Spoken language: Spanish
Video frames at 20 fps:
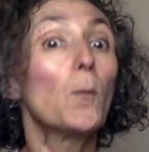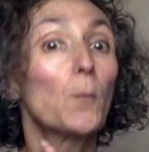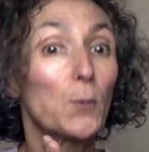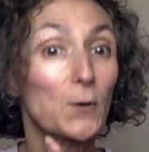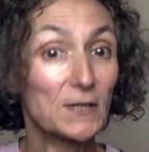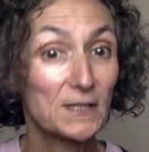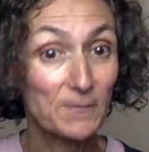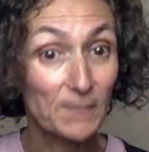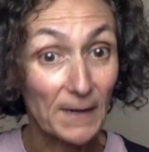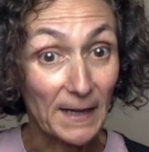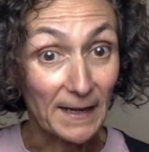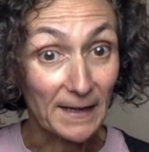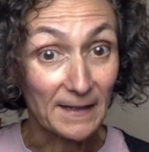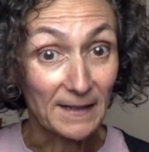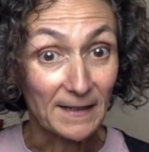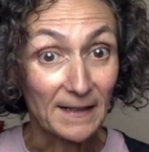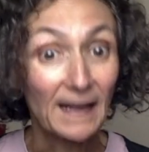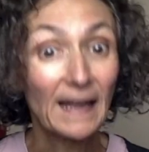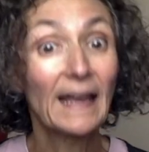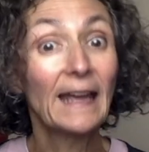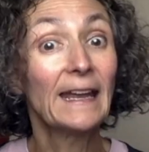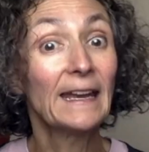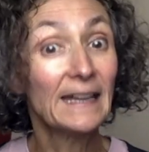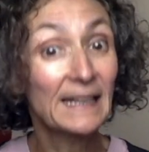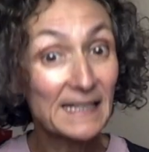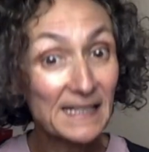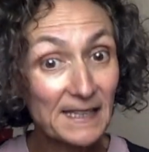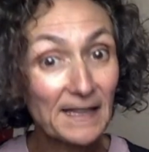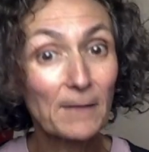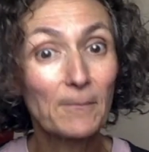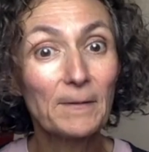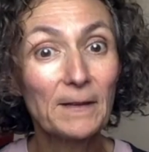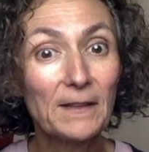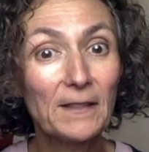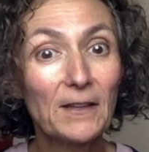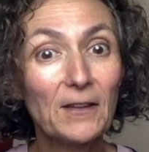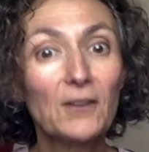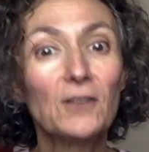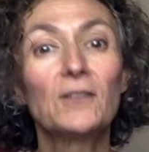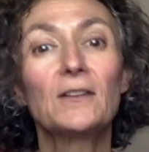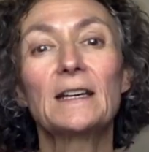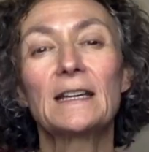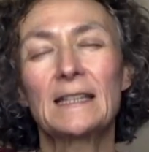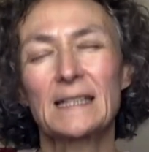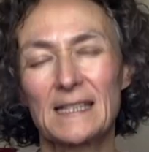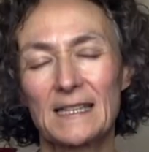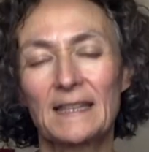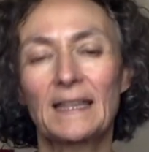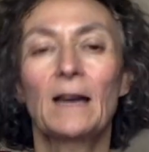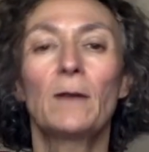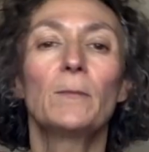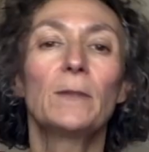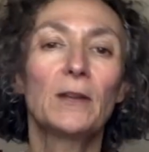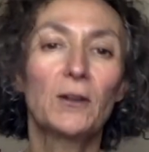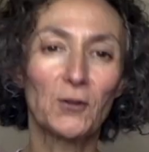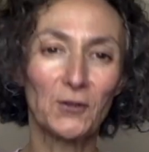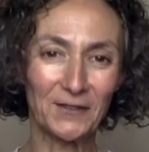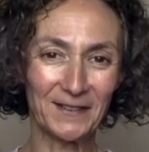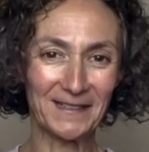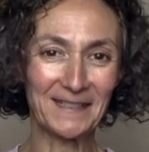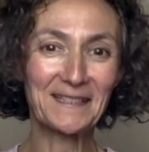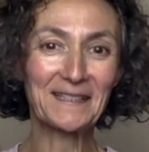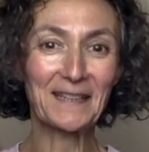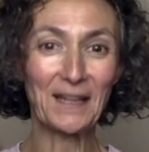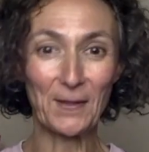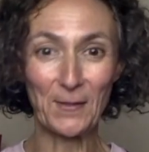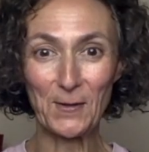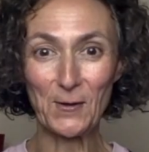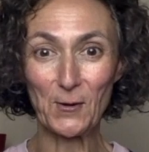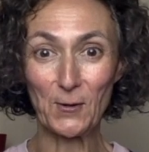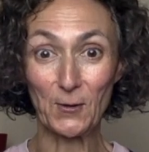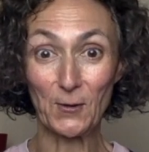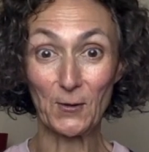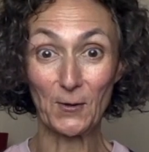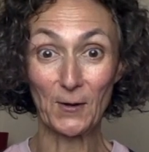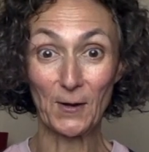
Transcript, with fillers: Pues bien, en este vídeo está mi contestación.